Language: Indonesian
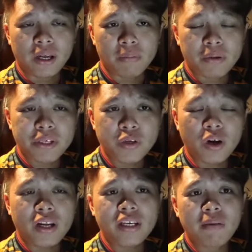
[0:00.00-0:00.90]
Nah,
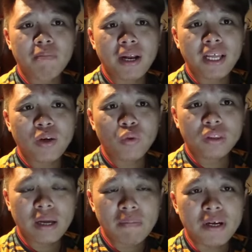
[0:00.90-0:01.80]
persoalan yang paling
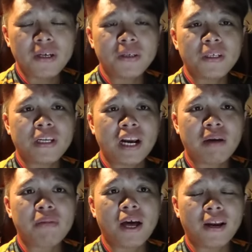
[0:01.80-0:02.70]
utama di
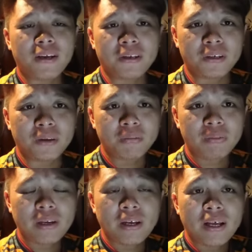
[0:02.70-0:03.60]
dalam hal ini,
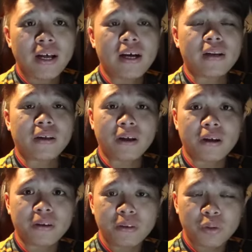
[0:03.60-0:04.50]

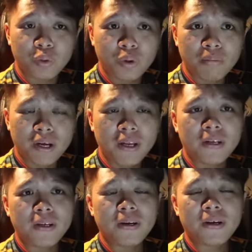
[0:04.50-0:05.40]
adakah Tun
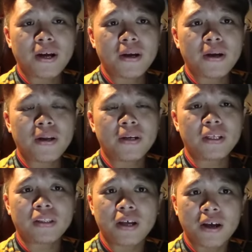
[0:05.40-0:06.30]
Mahathir akan
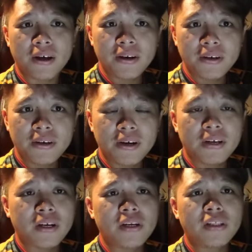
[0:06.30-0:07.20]
ditahan,
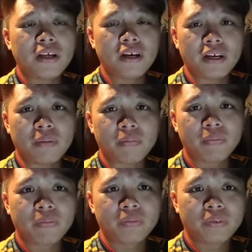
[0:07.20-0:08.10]
akan ditangkap?
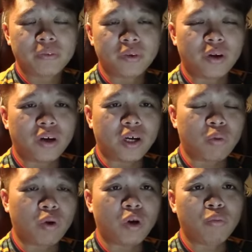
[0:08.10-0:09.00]

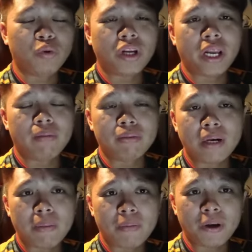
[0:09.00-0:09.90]
Ha, walaupun ada
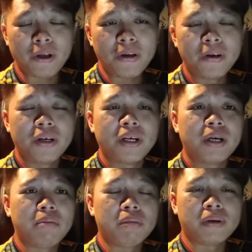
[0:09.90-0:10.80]
beberapa
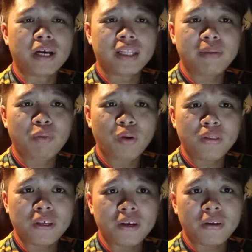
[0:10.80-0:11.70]
pemerhati
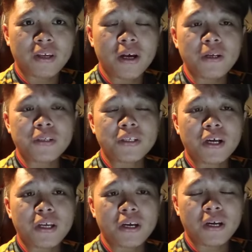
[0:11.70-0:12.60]
politik yang
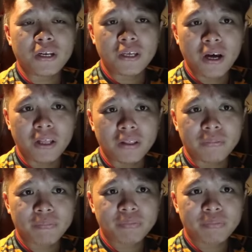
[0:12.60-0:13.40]
saya lihat